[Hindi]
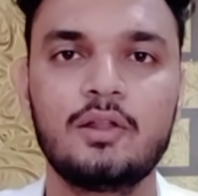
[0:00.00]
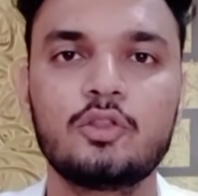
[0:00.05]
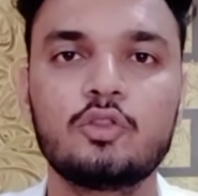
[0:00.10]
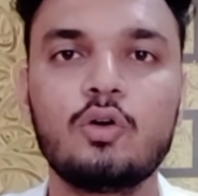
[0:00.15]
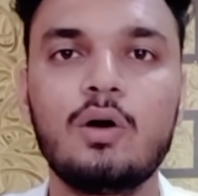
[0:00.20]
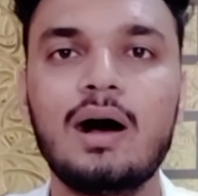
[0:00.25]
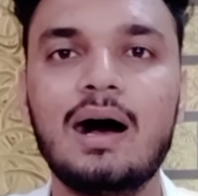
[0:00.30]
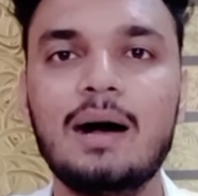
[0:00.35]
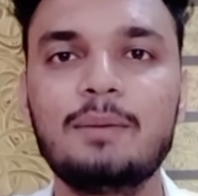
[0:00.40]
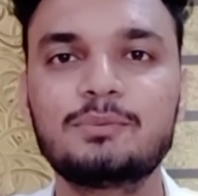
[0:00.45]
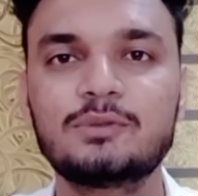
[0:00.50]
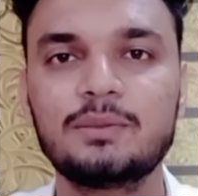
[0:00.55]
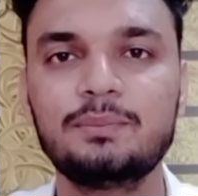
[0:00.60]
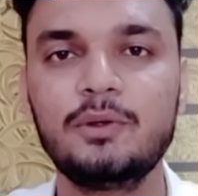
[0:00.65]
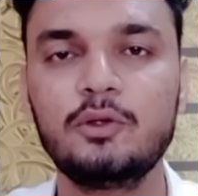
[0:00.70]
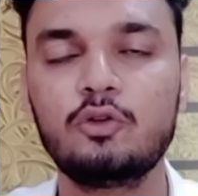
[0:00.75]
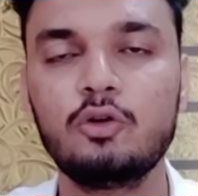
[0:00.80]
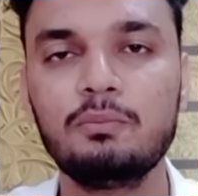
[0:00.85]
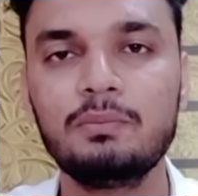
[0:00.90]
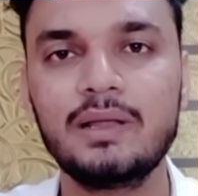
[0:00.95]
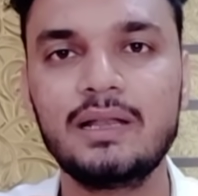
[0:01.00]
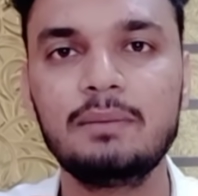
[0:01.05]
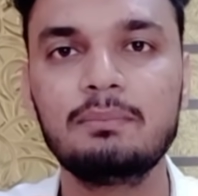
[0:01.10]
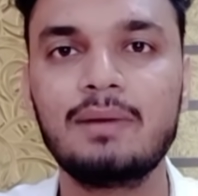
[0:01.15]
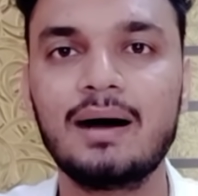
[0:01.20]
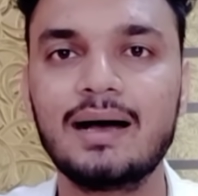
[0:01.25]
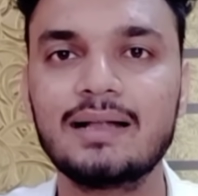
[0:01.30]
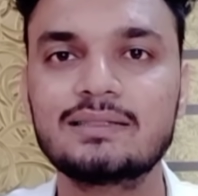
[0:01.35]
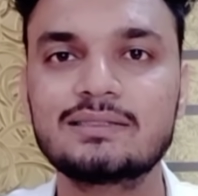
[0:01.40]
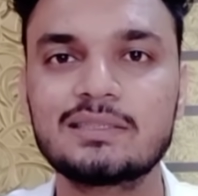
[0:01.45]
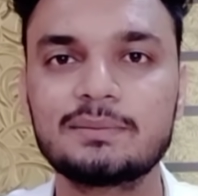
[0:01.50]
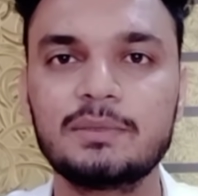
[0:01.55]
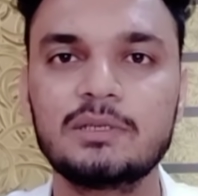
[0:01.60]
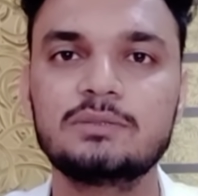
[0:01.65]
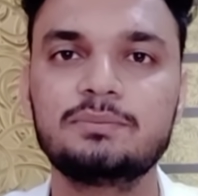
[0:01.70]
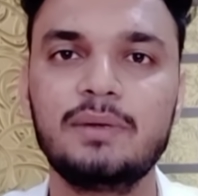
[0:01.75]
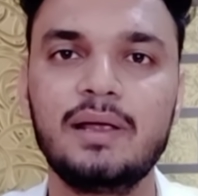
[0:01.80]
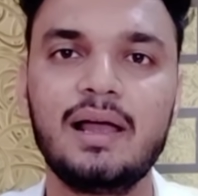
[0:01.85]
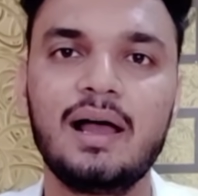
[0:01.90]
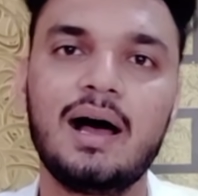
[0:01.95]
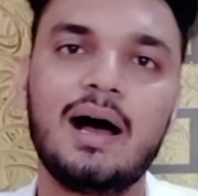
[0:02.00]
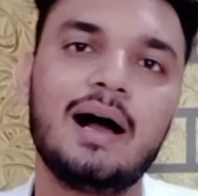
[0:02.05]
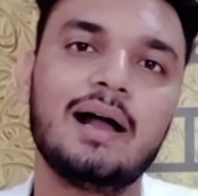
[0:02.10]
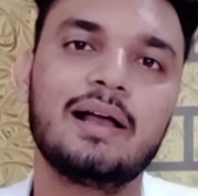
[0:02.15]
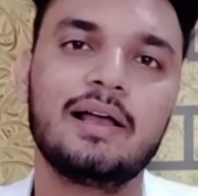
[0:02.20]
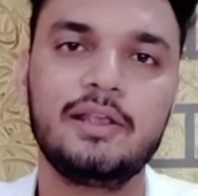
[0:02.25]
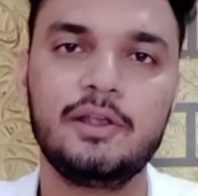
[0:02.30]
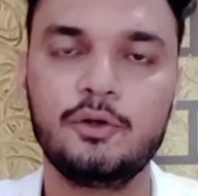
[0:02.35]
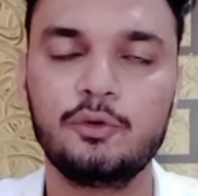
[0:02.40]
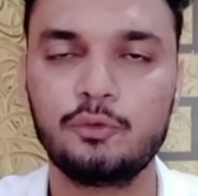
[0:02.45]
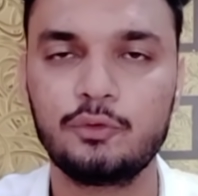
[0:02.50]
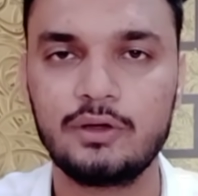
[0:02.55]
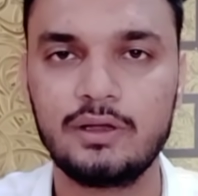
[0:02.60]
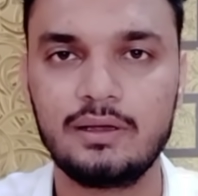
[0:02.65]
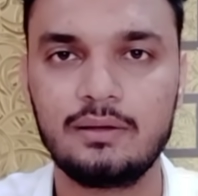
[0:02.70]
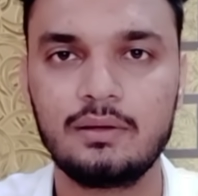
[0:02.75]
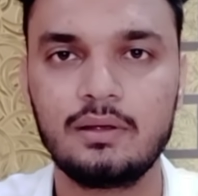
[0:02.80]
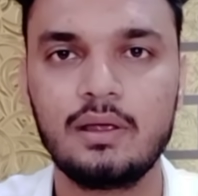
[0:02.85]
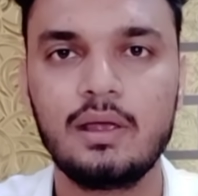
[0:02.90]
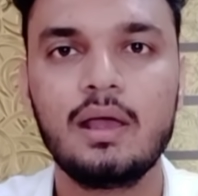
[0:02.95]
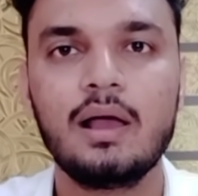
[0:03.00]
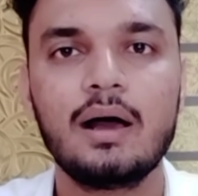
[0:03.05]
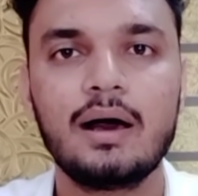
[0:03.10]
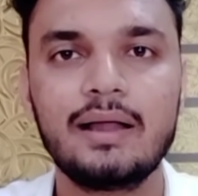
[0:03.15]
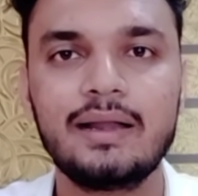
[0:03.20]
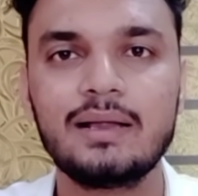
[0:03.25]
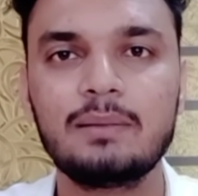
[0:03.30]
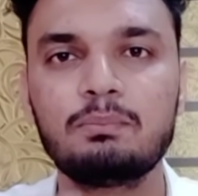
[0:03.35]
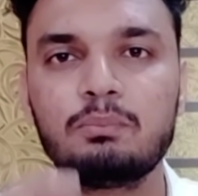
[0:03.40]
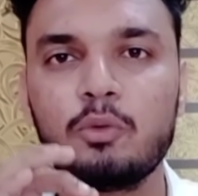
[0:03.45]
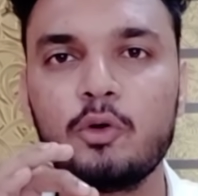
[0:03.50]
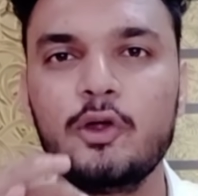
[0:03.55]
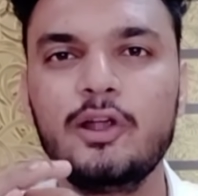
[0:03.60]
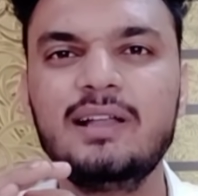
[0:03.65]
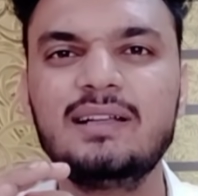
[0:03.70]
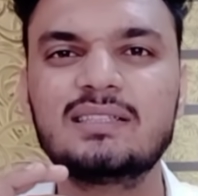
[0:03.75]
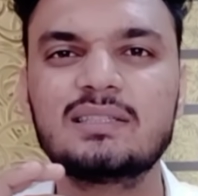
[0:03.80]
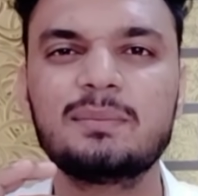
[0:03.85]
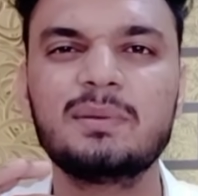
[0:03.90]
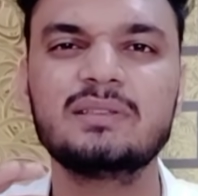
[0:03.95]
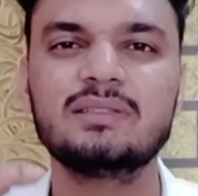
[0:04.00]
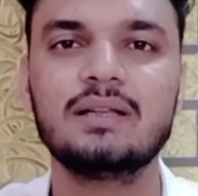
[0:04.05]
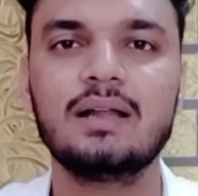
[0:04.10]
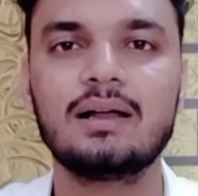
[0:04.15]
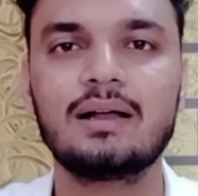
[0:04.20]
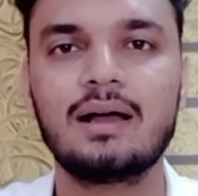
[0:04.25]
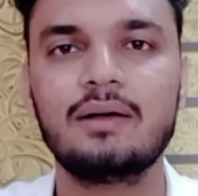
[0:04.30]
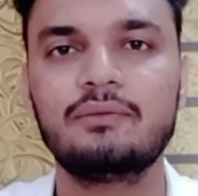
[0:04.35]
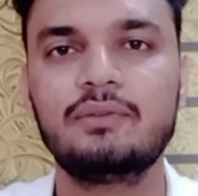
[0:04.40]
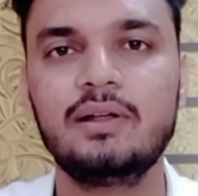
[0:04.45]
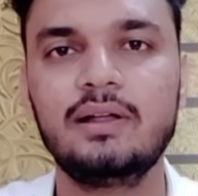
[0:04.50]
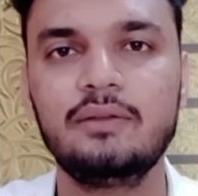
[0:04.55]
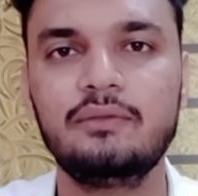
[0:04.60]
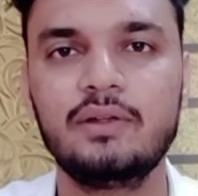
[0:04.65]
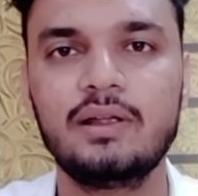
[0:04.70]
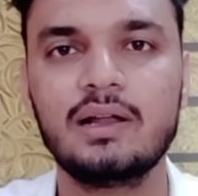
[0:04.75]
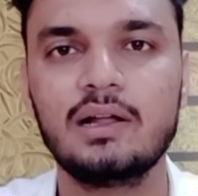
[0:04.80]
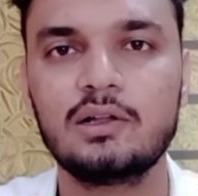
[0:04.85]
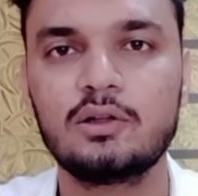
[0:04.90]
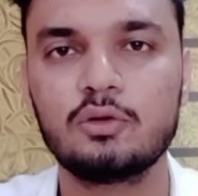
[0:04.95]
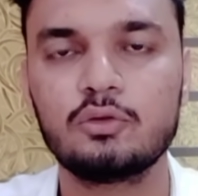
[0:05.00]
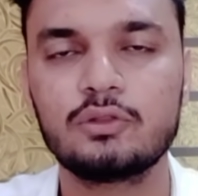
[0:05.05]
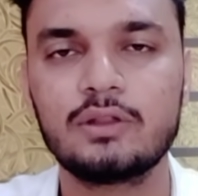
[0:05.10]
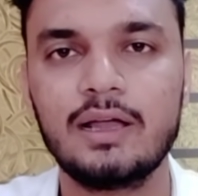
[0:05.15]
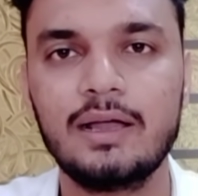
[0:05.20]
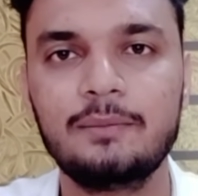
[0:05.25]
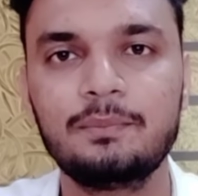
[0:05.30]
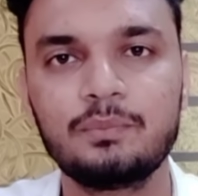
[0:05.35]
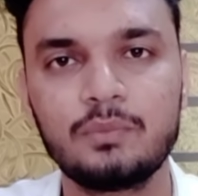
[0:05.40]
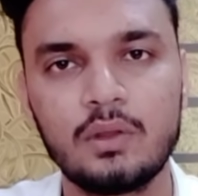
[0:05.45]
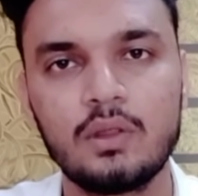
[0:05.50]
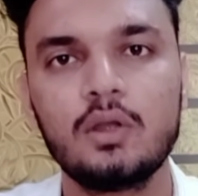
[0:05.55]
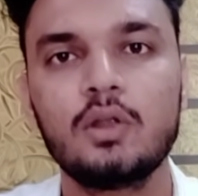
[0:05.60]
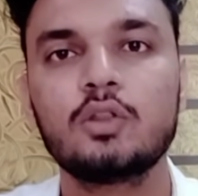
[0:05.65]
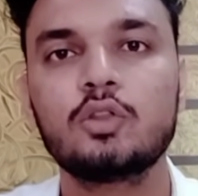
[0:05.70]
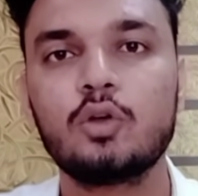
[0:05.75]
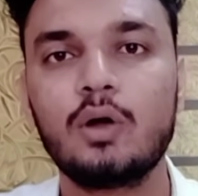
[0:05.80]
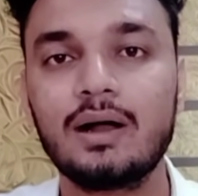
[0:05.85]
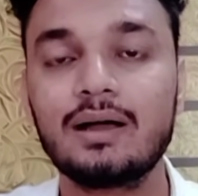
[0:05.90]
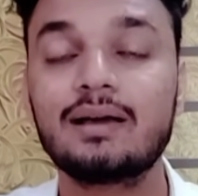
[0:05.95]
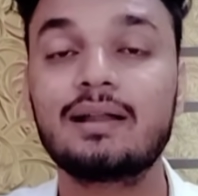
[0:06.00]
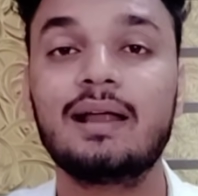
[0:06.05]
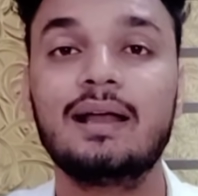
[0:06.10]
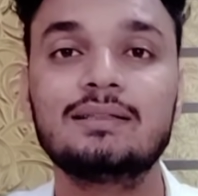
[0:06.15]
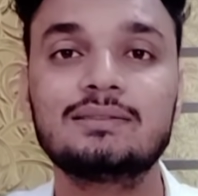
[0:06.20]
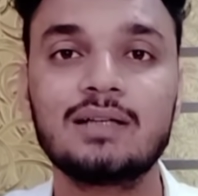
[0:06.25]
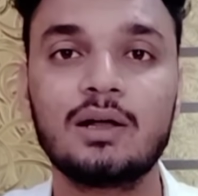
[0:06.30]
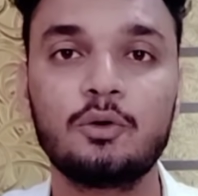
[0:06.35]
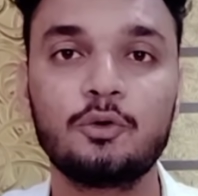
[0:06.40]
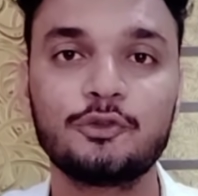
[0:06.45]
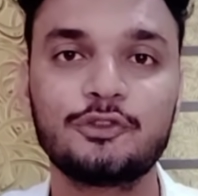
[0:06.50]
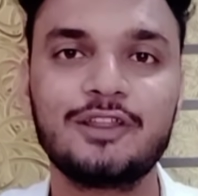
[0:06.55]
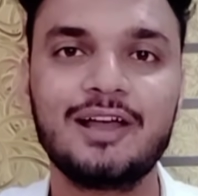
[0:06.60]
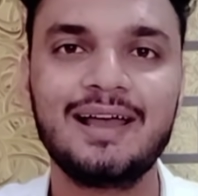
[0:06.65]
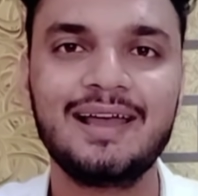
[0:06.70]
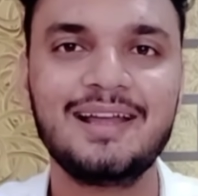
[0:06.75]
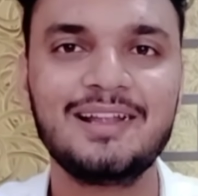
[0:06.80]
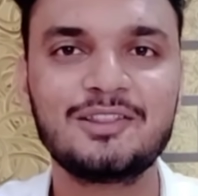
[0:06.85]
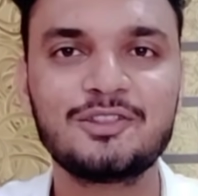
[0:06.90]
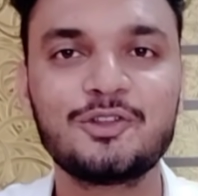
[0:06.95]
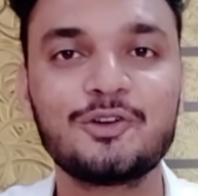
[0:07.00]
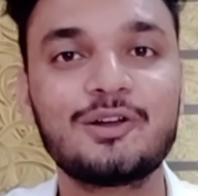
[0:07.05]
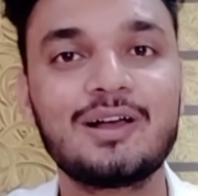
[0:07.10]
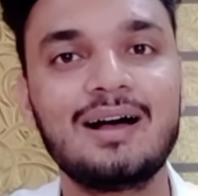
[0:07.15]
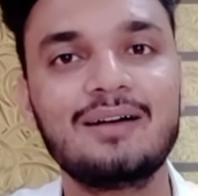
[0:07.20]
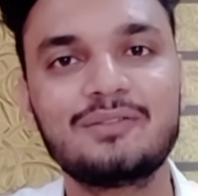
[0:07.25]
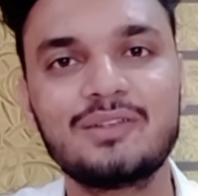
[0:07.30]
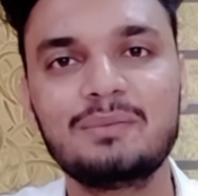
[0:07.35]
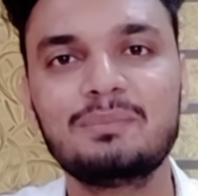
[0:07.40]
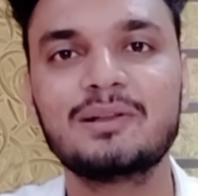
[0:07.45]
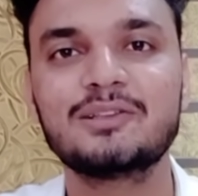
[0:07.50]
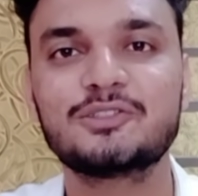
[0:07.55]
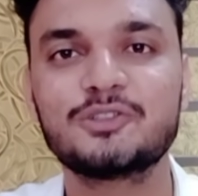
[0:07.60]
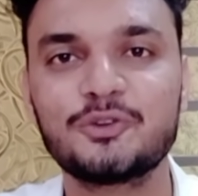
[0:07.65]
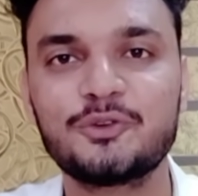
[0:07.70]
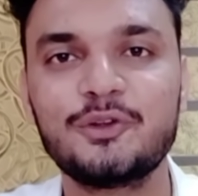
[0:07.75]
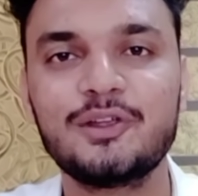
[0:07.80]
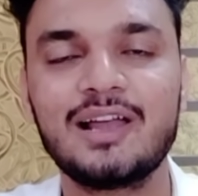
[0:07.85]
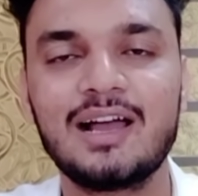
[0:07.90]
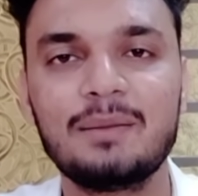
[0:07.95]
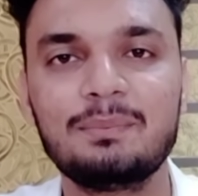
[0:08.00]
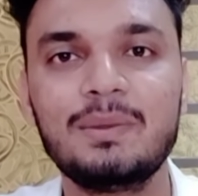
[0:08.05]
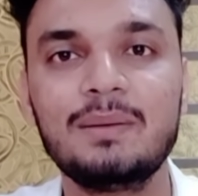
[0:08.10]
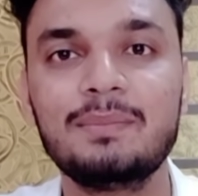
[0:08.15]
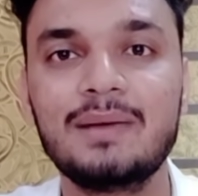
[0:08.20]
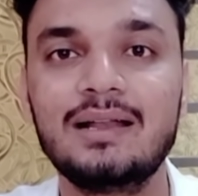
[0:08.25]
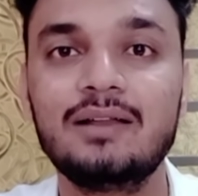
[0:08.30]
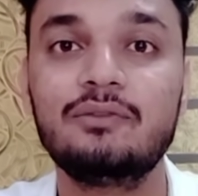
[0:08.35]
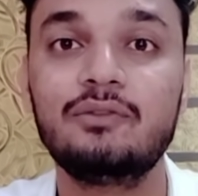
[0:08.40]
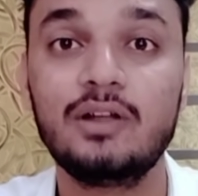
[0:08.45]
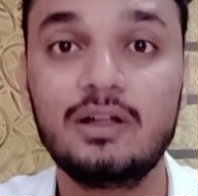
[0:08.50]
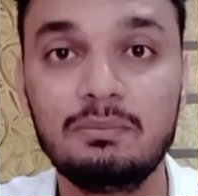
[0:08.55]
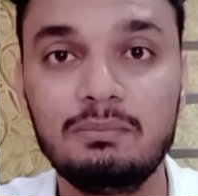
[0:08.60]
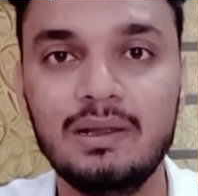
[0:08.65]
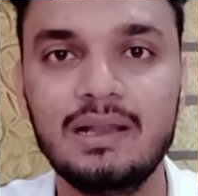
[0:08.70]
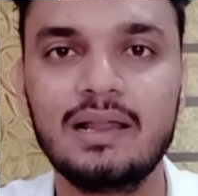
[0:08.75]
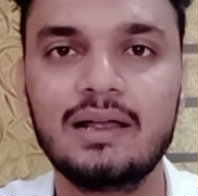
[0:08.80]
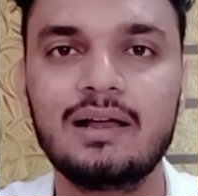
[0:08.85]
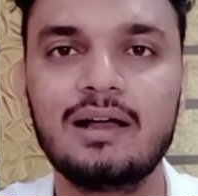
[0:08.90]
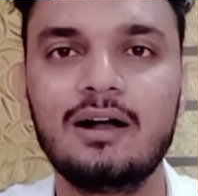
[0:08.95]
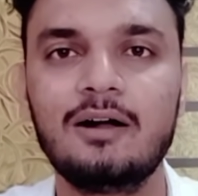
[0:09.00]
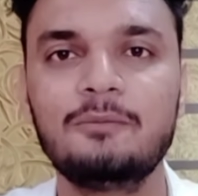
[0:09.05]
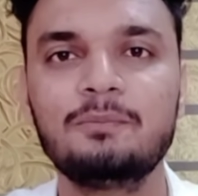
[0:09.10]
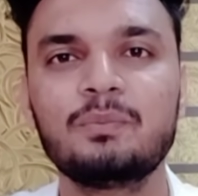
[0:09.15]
तो आप सभी को मेरी बात समझ में आ गई होगी हर एक पॉइंट समझना काफ़ी डिफिकल्ट होता है तो अगर ऐसा होता है तो काफ़ी बच्चों को यहाँ पे बेनिफिट मिलेगा